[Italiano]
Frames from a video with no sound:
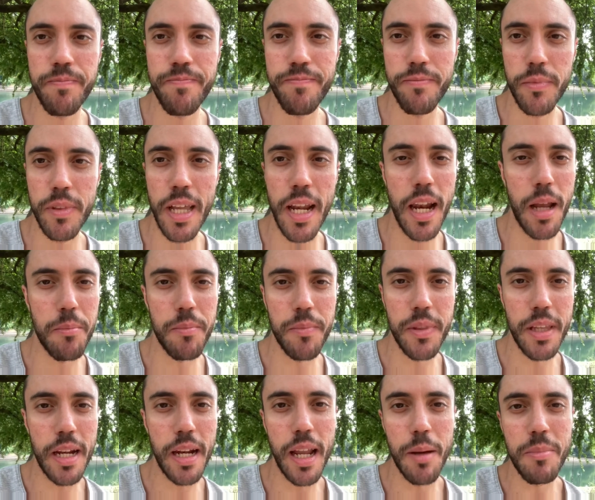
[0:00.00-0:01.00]
nella,
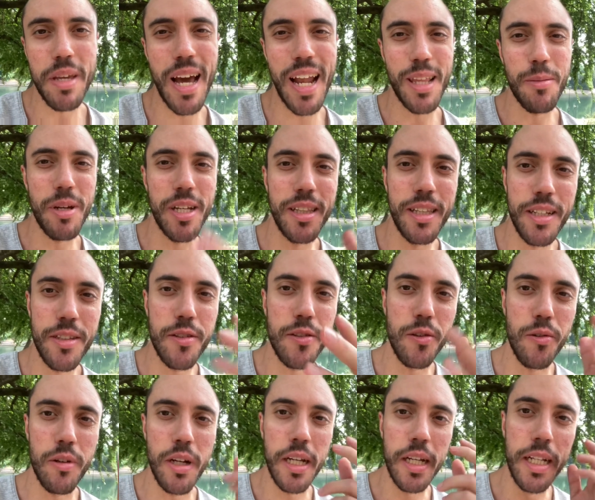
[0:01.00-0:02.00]
nella, mia
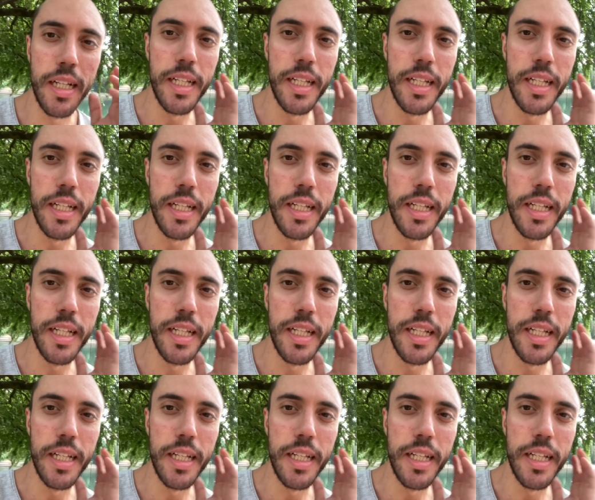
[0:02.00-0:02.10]
alimentazione